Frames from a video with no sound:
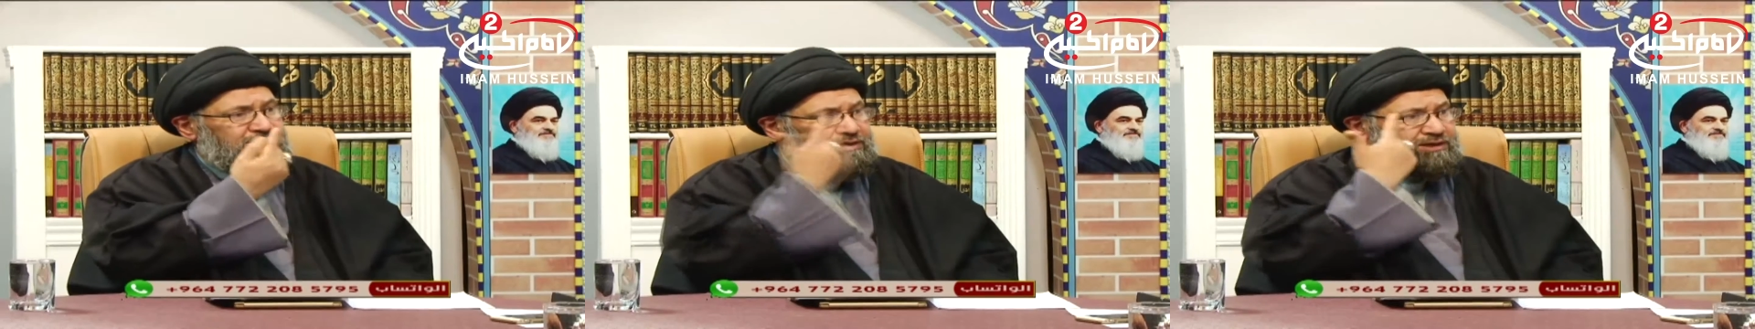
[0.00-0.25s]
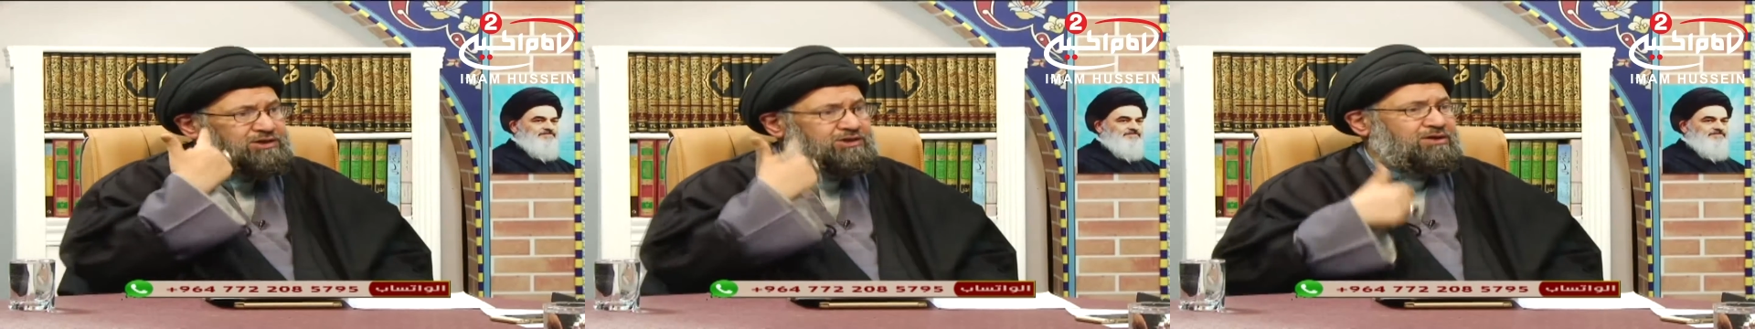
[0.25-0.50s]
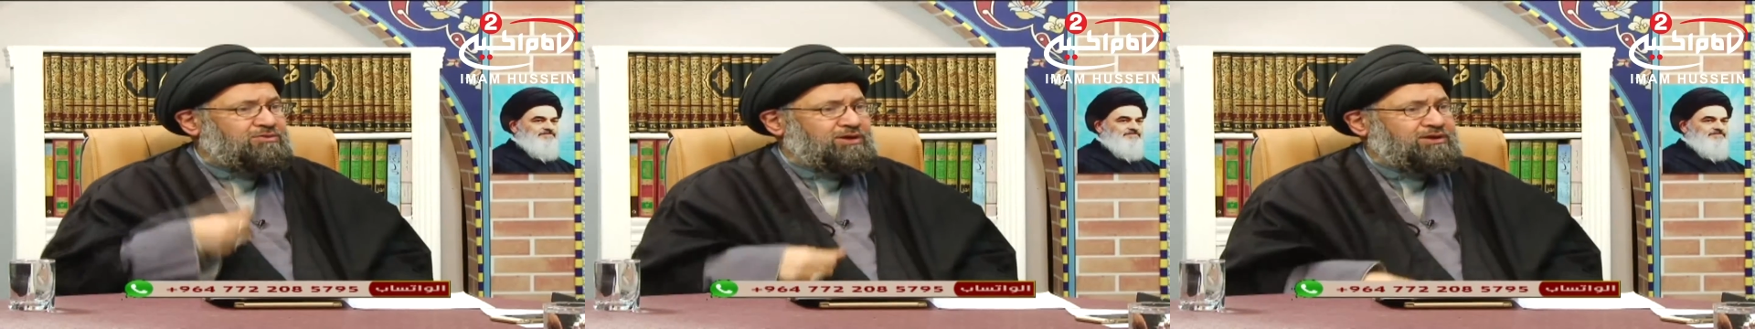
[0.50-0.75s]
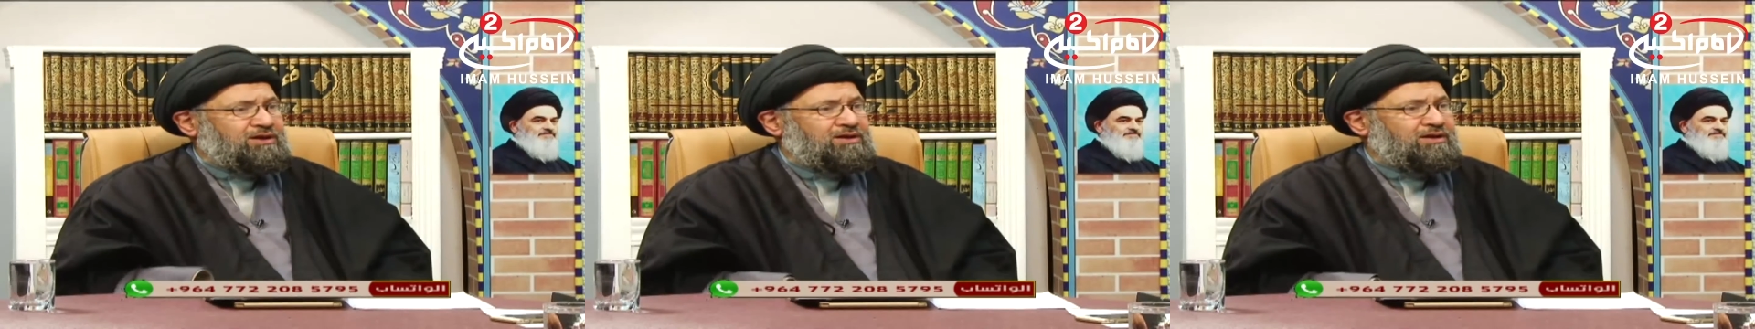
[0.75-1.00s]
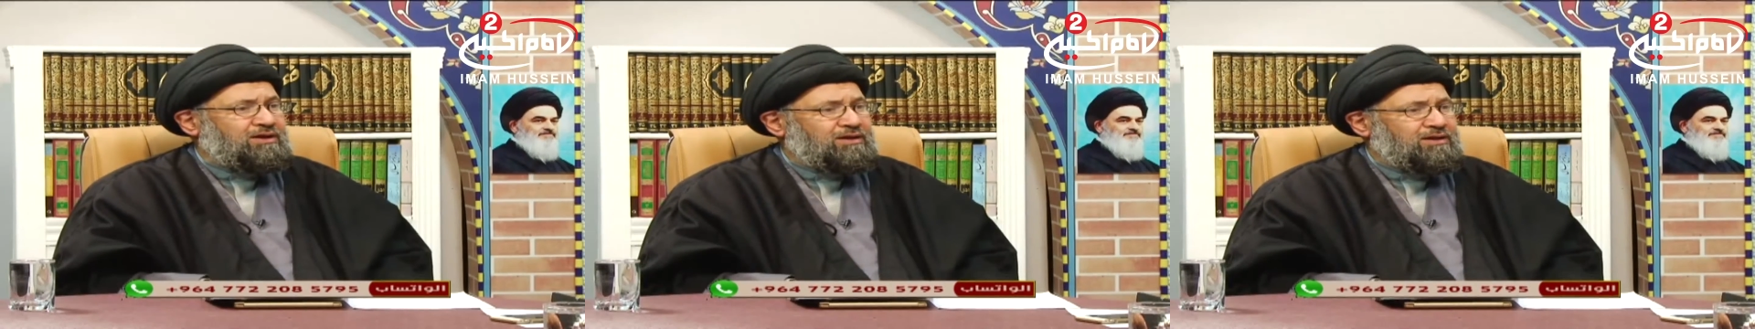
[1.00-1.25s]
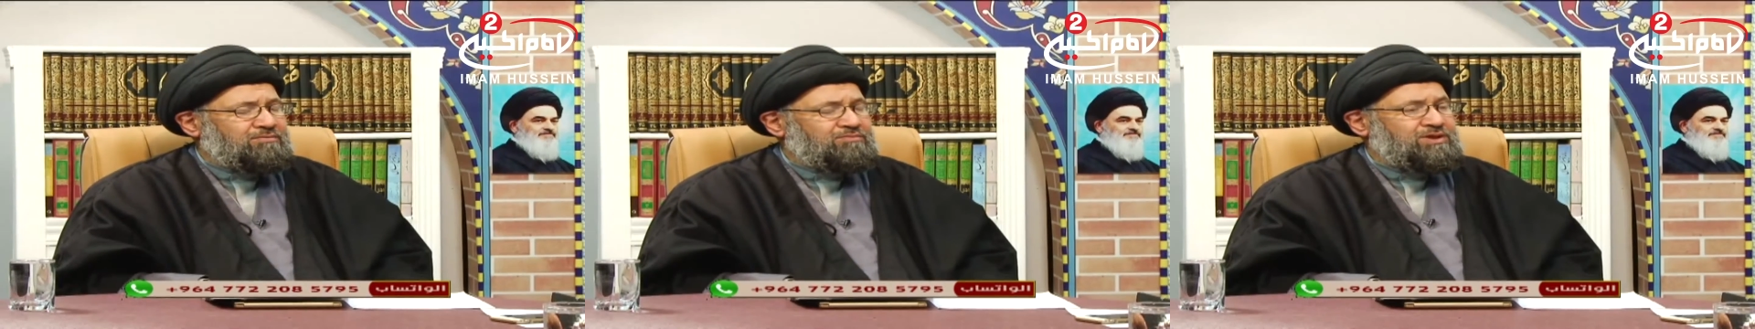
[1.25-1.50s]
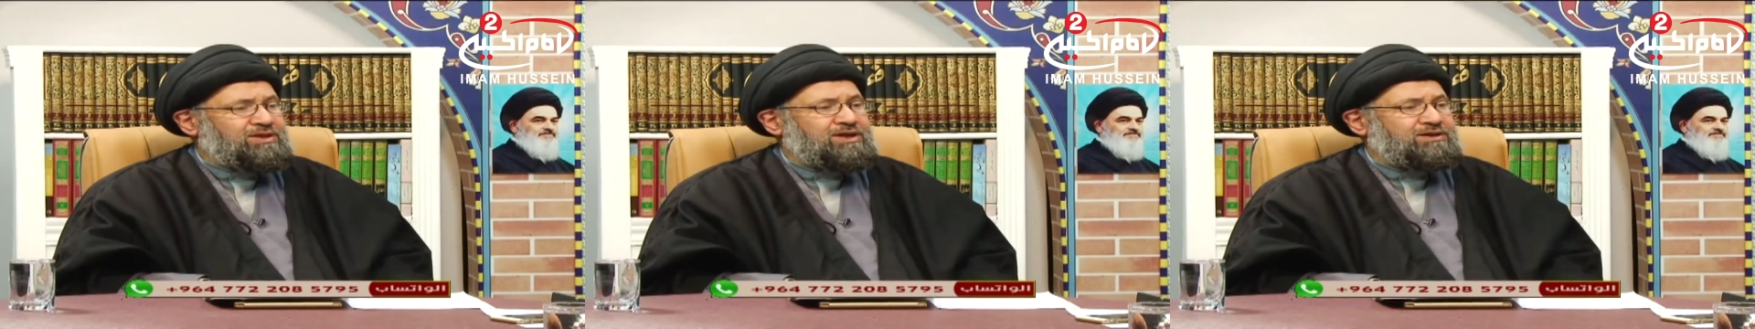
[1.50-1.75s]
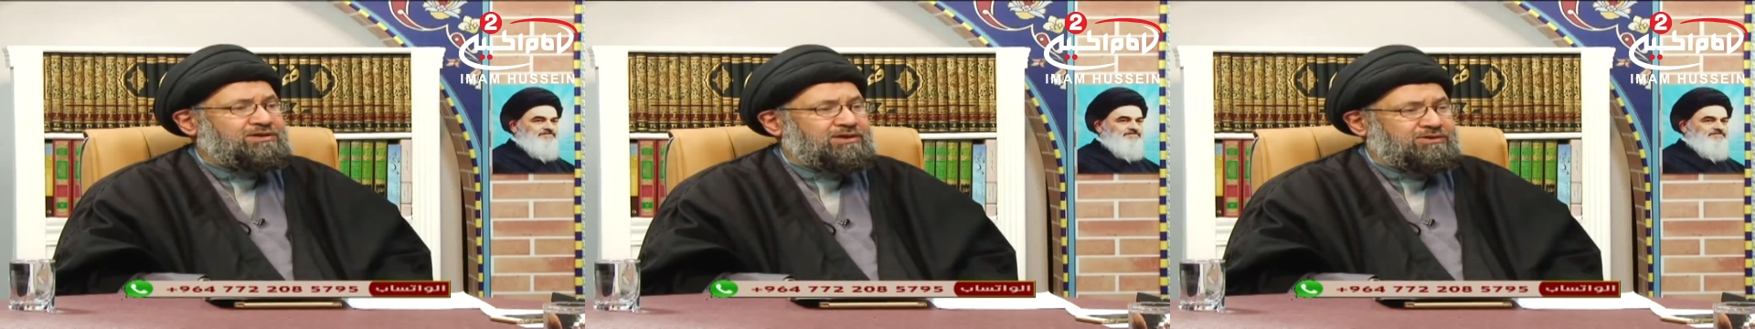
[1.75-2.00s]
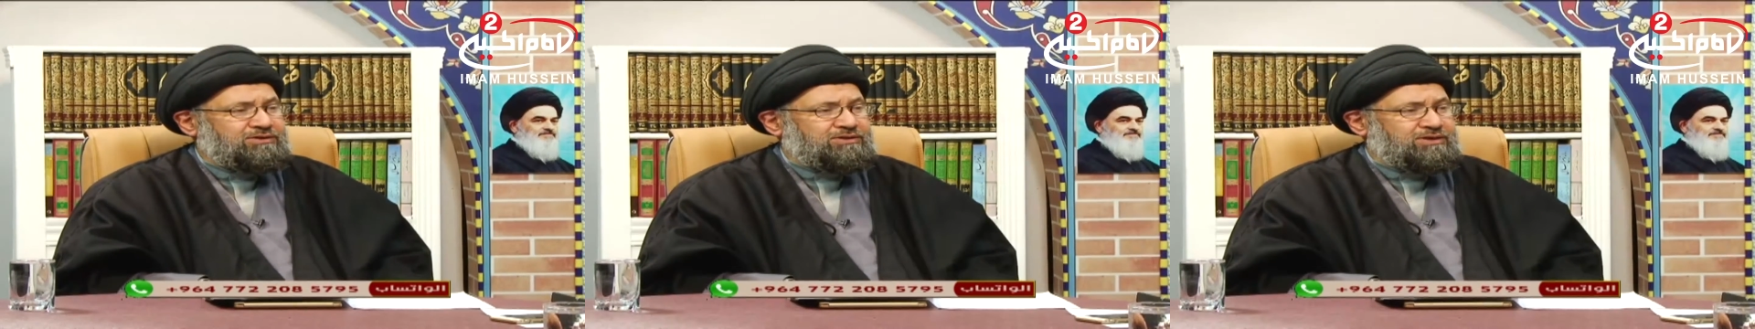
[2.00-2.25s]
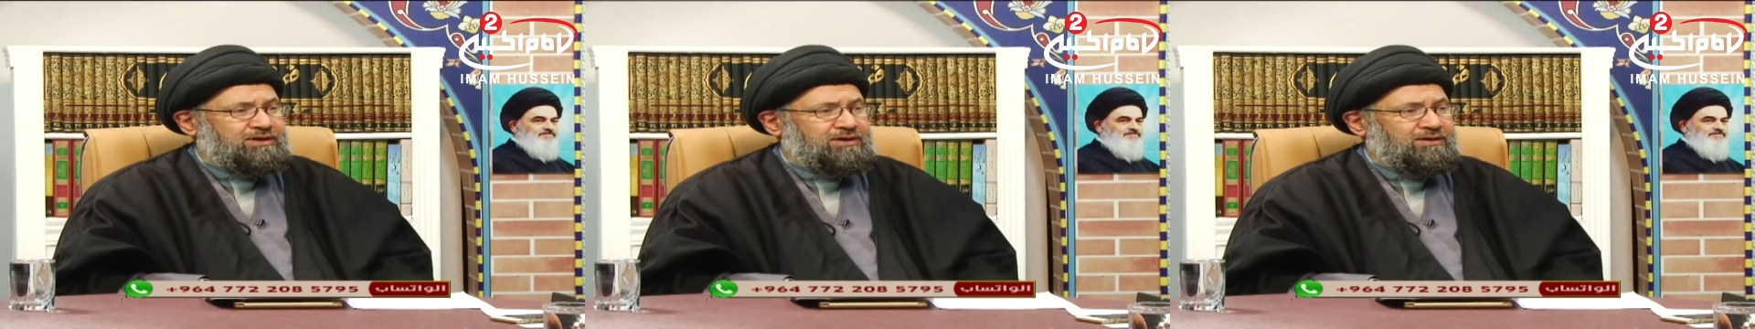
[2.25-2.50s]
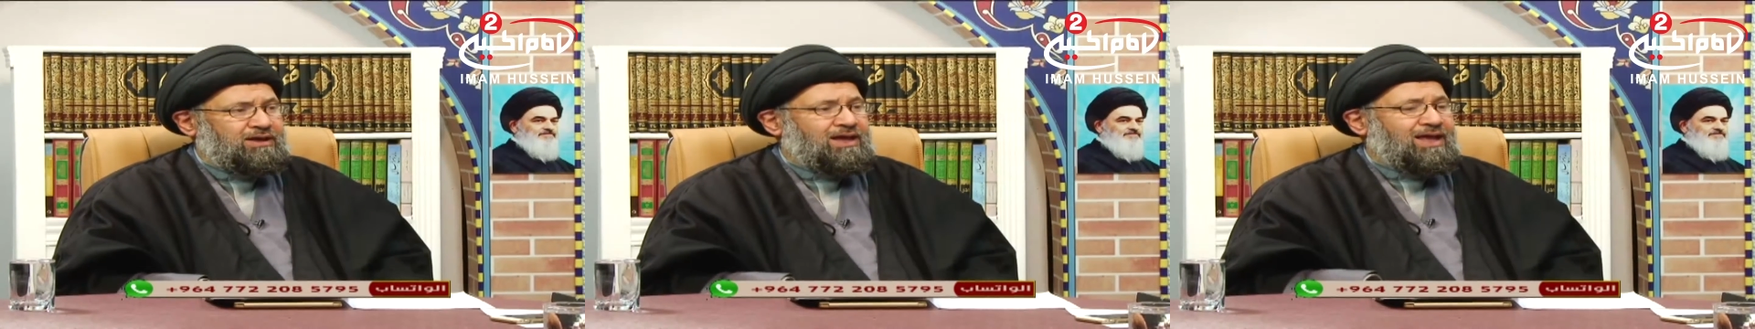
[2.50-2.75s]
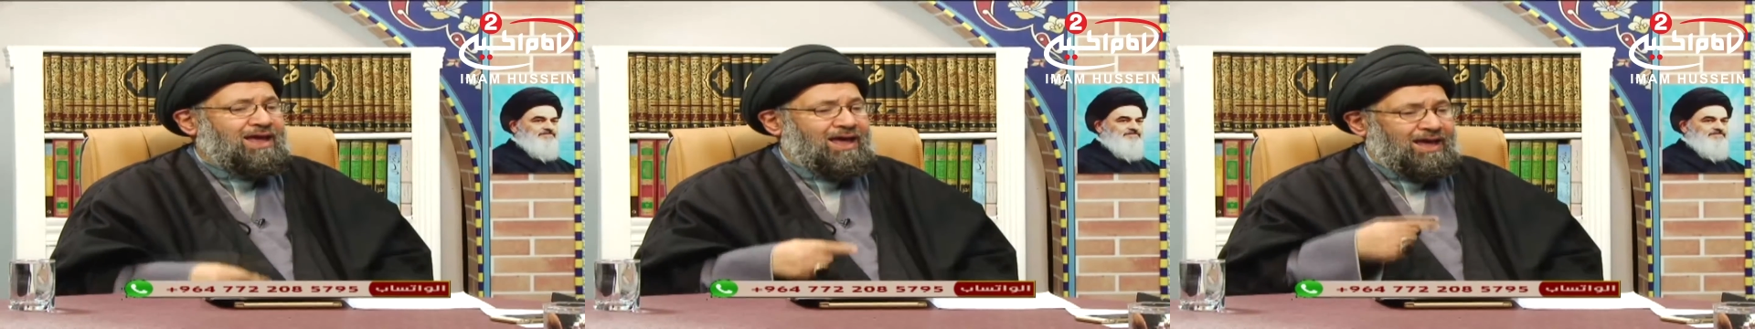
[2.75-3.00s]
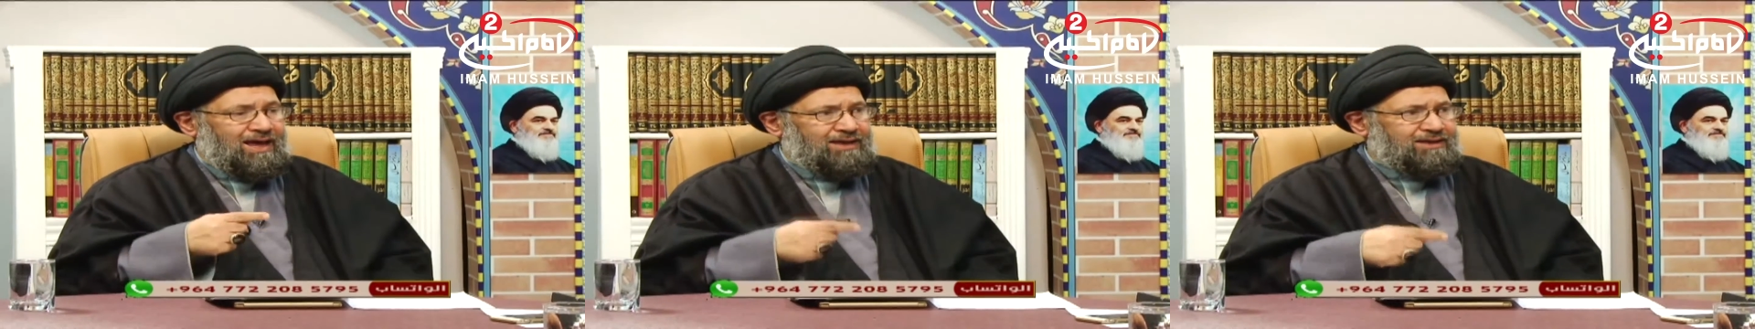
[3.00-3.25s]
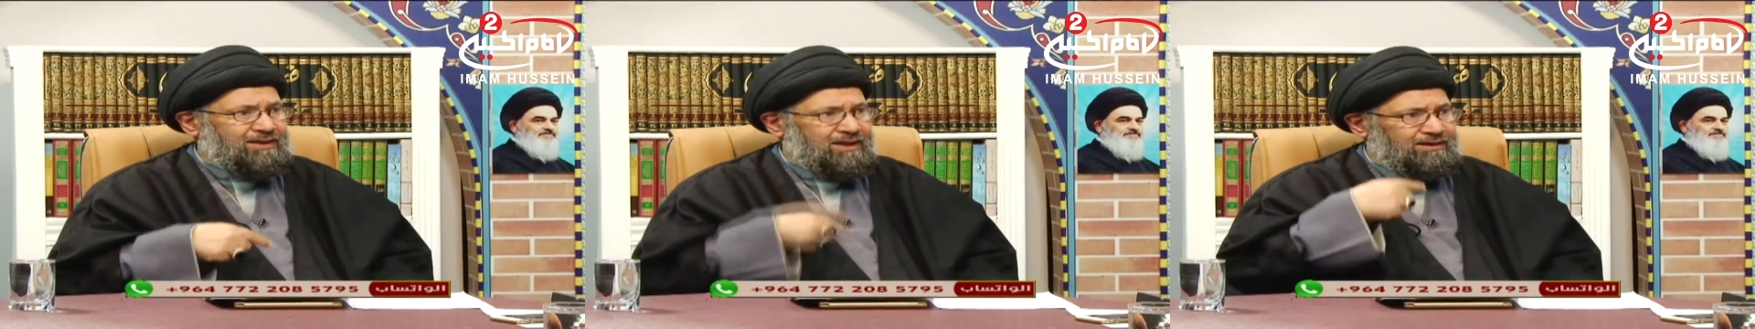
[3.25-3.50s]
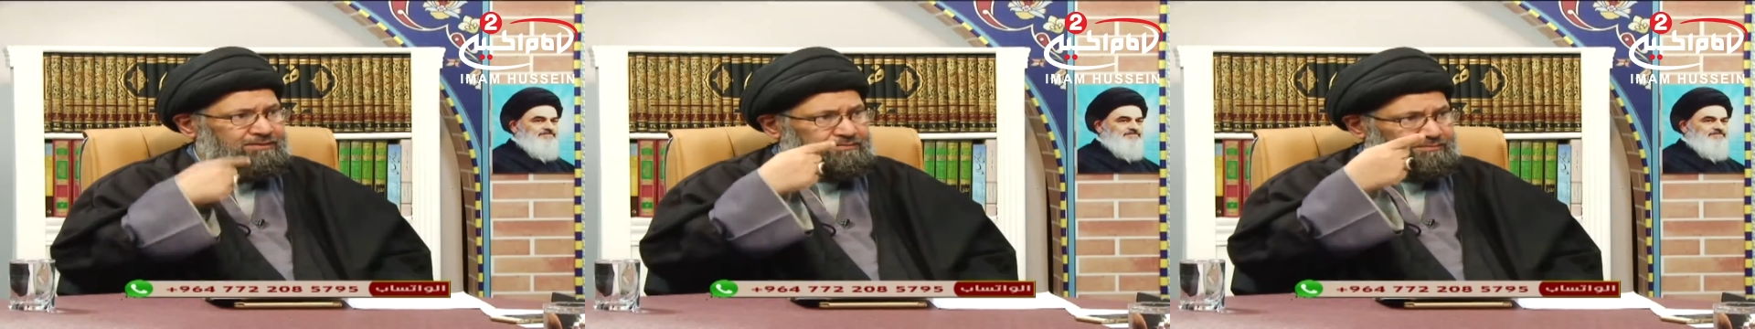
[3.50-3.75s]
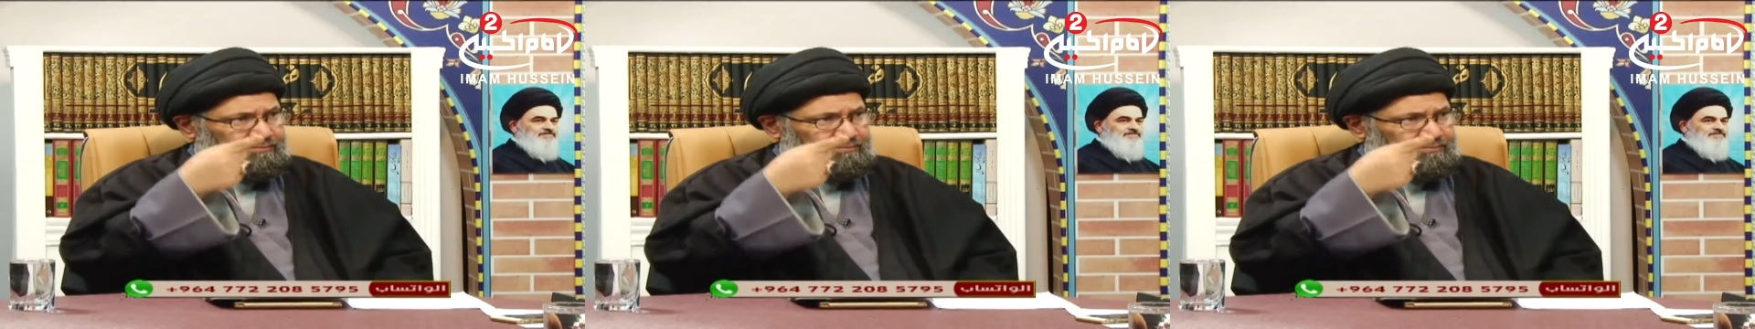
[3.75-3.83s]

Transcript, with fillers: سجدة وحدة من ذن السجدتين أيضا